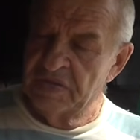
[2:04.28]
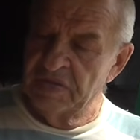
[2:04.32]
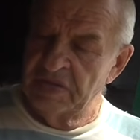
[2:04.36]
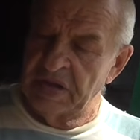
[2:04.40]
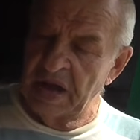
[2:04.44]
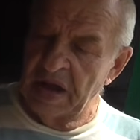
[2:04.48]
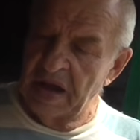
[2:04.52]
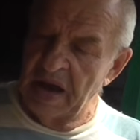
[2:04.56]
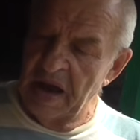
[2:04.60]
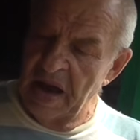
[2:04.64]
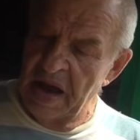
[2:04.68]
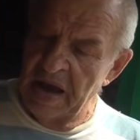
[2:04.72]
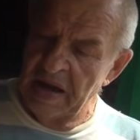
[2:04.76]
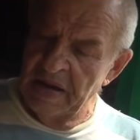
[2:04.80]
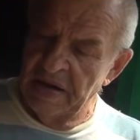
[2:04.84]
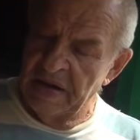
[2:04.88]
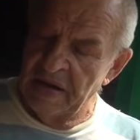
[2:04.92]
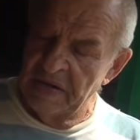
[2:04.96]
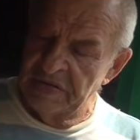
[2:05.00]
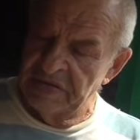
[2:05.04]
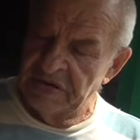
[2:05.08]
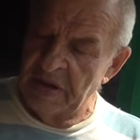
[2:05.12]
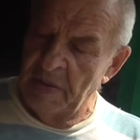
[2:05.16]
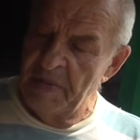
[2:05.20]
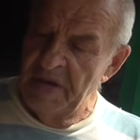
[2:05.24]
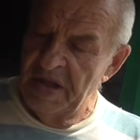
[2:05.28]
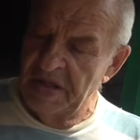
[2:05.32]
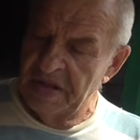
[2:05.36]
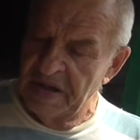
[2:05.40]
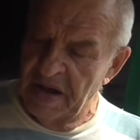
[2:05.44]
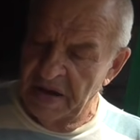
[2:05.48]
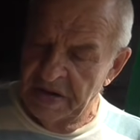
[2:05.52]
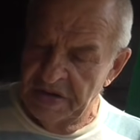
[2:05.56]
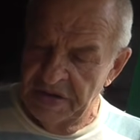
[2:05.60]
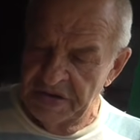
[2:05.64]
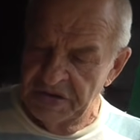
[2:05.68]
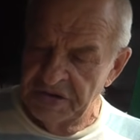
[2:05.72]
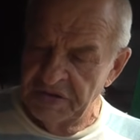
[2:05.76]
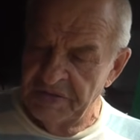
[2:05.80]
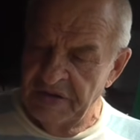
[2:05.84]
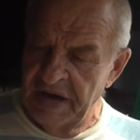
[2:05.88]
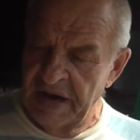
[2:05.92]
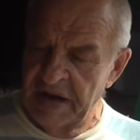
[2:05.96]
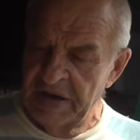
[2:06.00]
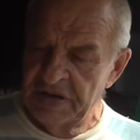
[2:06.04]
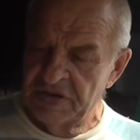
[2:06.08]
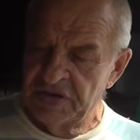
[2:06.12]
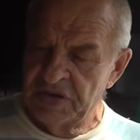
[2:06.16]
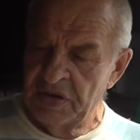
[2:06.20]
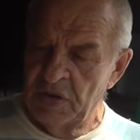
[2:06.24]
такая, забыл как
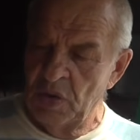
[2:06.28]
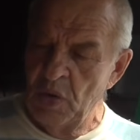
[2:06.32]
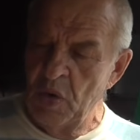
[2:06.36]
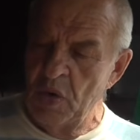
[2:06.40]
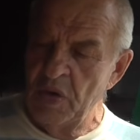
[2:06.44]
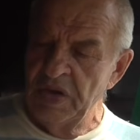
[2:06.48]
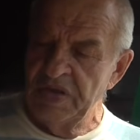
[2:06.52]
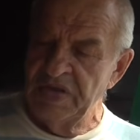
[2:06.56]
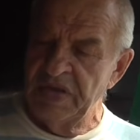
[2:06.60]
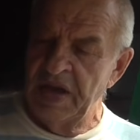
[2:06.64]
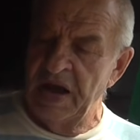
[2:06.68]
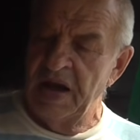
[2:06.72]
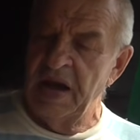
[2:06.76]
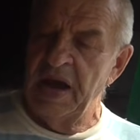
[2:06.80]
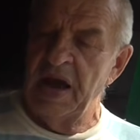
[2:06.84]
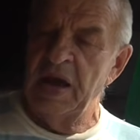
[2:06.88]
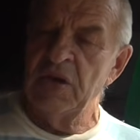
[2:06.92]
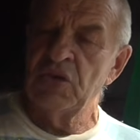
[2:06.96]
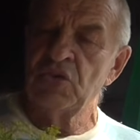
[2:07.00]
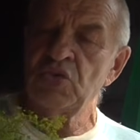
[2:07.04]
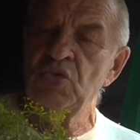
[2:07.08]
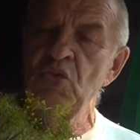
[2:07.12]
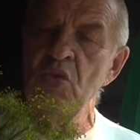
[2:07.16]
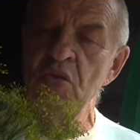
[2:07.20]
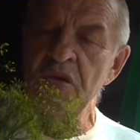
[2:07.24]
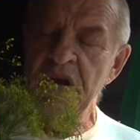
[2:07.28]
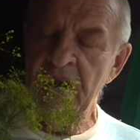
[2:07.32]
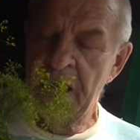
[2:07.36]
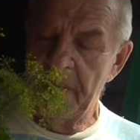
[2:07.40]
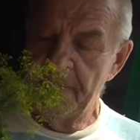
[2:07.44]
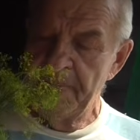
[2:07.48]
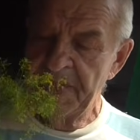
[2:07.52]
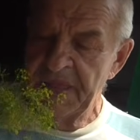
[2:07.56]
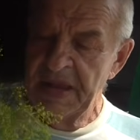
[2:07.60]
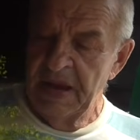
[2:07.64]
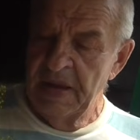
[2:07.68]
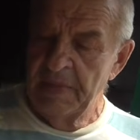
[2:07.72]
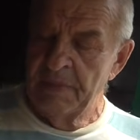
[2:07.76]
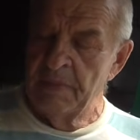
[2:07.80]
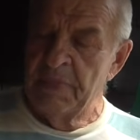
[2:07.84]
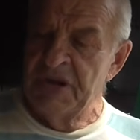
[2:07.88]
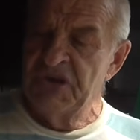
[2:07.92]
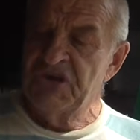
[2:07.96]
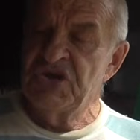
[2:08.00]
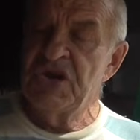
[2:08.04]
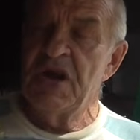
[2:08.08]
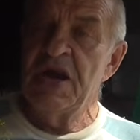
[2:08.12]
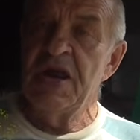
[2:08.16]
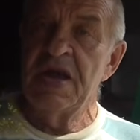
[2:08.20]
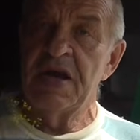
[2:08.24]
называется, ну вот такая штука,
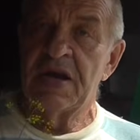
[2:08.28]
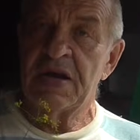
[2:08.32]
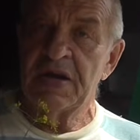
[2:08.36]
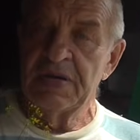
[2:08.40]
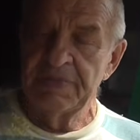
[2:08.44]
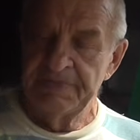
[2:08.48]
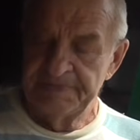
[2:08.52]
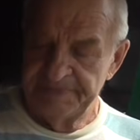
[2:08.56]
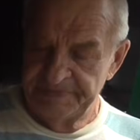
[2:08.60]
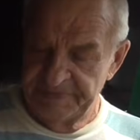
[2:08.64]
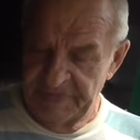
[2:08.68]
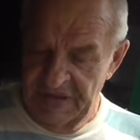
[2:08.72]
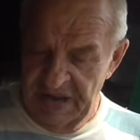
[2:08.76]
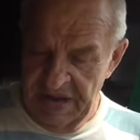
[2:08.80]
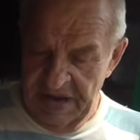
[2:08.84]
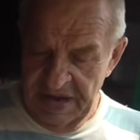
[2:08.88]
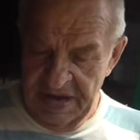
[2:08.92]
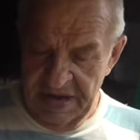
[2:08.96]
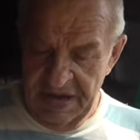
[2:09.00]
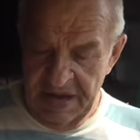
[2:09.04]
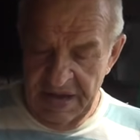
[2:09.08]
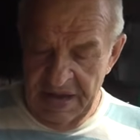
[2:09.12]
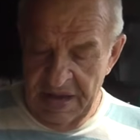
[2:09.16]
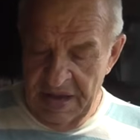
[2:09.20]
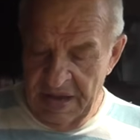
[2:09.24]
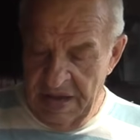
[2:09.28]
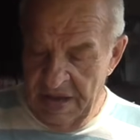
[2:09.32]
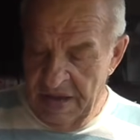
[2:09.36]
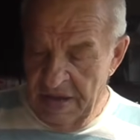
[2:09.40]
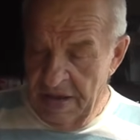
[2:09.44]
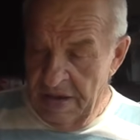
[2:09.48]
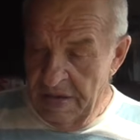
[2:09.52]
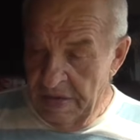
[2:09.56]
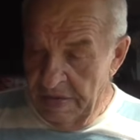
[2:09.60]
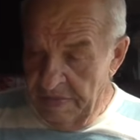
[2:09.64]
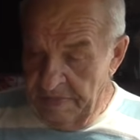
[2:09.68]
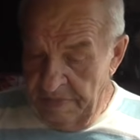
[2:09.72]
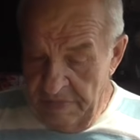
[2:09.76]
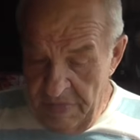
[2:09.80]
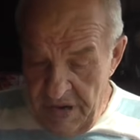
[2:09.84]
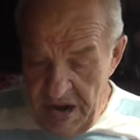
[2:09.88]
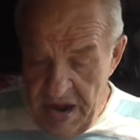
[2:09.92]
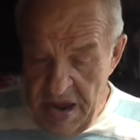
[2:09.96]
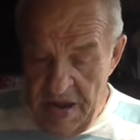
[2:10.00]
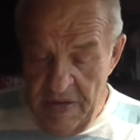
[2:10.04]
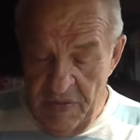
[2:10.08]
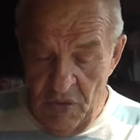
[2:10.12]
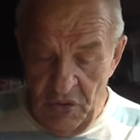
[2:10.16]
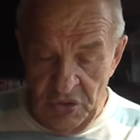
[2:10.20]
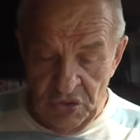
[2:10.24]
базилик. Мы
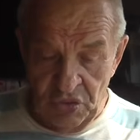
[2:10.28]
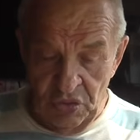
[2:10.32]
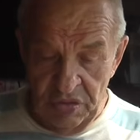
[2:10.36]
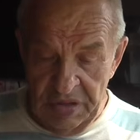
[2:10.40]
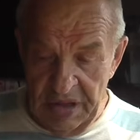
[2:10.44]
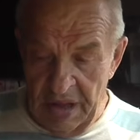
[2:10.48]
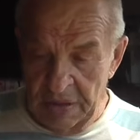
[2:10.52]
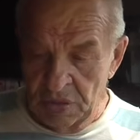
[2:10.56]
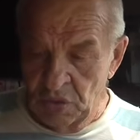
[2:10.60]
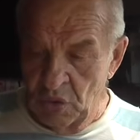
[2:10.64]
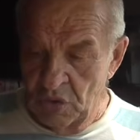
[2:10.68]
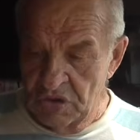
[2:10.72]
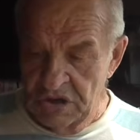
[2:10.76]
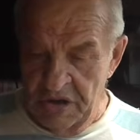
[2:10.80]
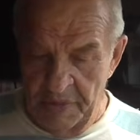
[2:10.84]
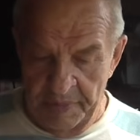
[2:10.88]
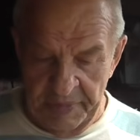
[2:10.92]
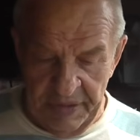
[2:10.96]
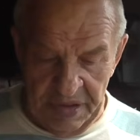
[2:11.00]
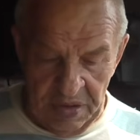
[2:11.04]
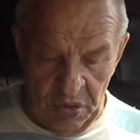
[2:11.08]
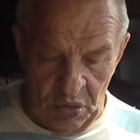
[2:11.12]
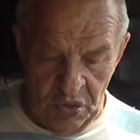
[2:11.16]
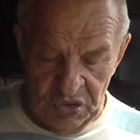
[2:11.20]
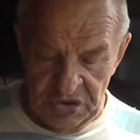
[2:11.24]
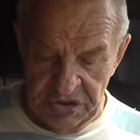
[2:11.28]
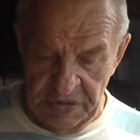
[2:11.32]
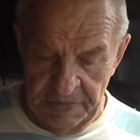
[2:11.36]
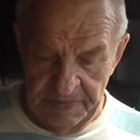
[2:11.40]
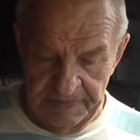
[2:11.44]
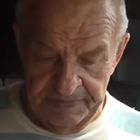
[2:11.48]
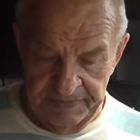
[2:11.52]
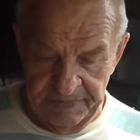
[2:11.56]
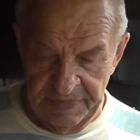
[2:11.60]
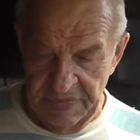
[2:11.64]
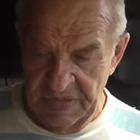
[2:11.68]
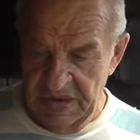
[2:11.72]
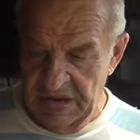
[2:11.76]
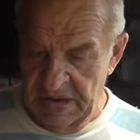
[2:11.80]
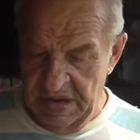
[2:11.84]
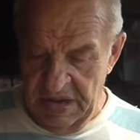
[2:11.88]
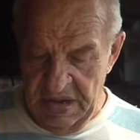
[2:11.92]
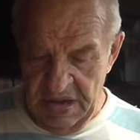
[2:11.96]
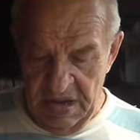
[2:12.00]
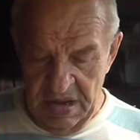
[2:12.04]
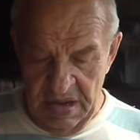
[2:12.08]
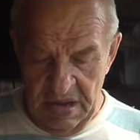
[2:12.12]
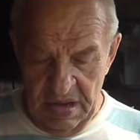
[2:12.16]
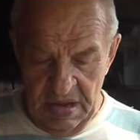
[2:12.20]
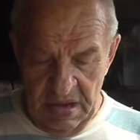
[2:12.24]
его сюда тоже положим.
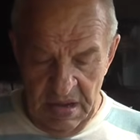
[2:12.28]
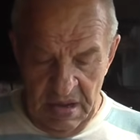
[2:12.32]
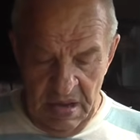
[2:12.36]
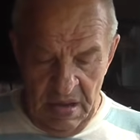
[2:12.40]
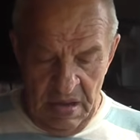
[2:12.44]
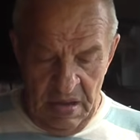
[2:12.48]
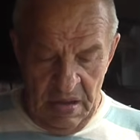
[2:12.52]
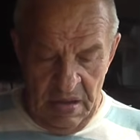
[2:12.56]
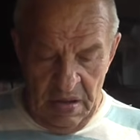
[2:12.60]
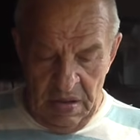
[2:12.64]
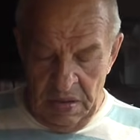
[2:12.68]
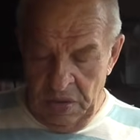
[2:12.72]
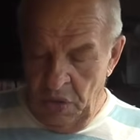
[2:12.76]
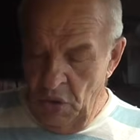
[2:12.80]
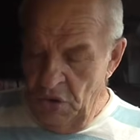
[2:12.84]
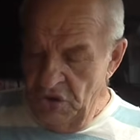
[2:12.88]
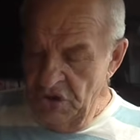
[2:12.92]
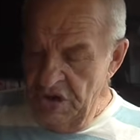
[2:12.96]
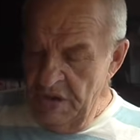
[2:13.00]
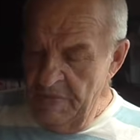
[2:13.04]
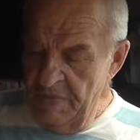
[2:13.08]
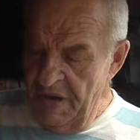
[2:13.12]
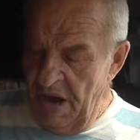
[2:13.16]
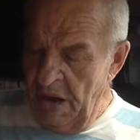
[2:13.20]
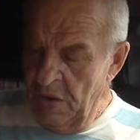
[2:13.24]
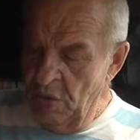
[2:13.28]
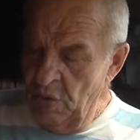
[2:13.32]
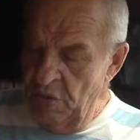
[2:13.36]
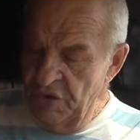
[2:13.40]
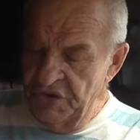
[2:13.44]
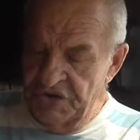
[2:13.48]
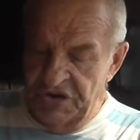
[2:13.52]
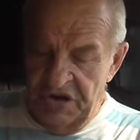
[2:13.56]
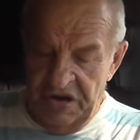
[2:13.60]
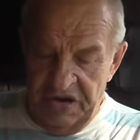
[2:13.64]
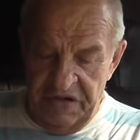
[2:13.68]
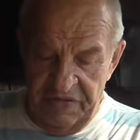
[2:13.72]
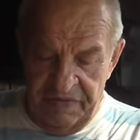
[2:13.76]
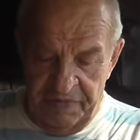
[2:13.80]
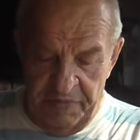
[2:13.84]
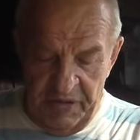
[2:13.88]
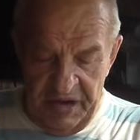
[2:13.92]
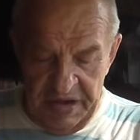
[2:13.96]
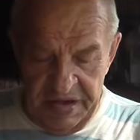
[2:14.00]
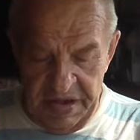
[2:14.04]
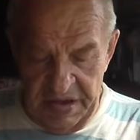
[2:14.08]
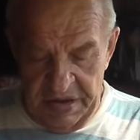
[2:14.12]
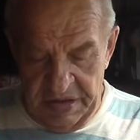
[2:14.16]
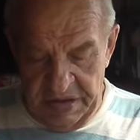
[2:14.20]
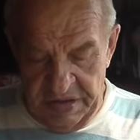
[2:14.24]
Ложим огурчики в
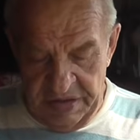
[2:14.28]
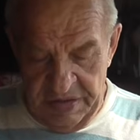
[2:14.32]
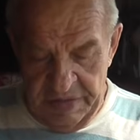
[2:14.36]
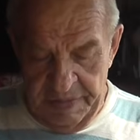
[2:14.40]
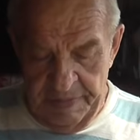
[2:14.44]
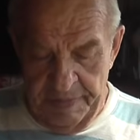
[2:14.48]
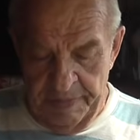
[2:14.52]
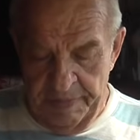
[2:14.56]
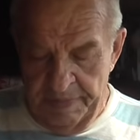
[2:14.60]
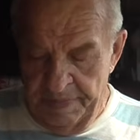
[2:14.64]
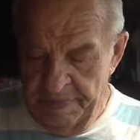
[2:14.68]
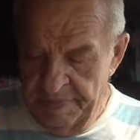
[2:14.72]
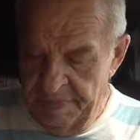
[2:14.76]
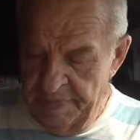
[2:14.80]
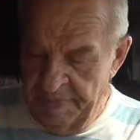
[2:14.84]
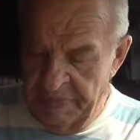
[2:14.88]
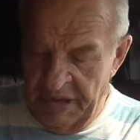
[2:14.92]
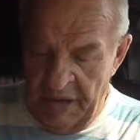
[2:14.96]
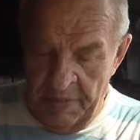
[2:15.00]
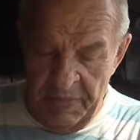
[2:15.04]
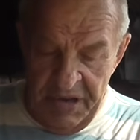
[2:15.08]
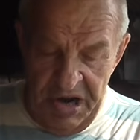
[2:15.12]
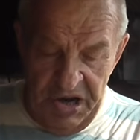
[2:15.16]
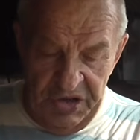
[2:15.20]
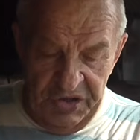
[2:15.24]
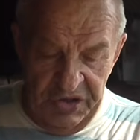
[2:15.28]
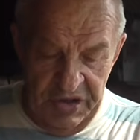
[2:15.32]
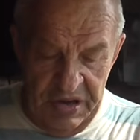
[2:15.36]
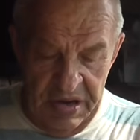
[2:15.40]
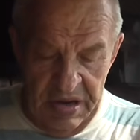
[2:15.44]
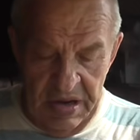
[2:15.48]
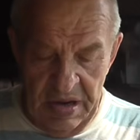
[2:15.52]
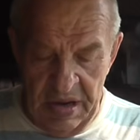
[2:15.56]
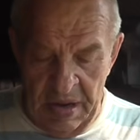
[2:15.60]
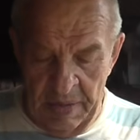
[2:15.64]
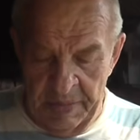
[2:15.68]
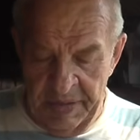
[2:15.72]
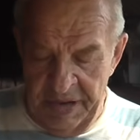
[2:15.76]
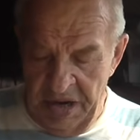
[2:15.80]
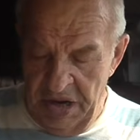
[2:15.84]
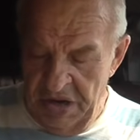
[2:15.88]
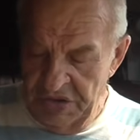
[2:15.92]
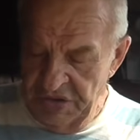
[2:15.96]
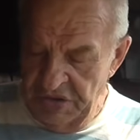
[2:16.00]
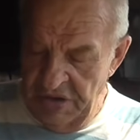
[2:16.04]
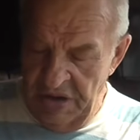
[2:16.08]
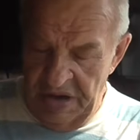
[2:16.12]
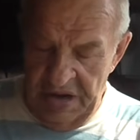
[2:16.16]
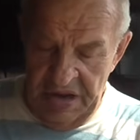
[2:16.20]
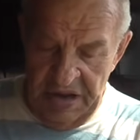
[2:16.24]
пакет, помытые,
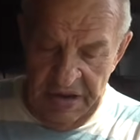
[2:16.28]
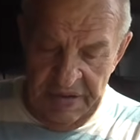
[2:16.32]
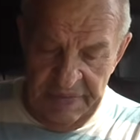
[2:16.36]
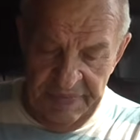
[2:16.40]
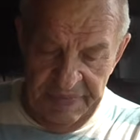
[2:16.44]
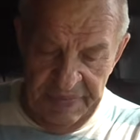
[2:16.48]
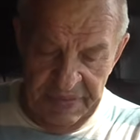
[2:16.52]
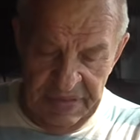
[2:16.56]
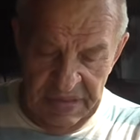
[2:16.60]
обрезанные.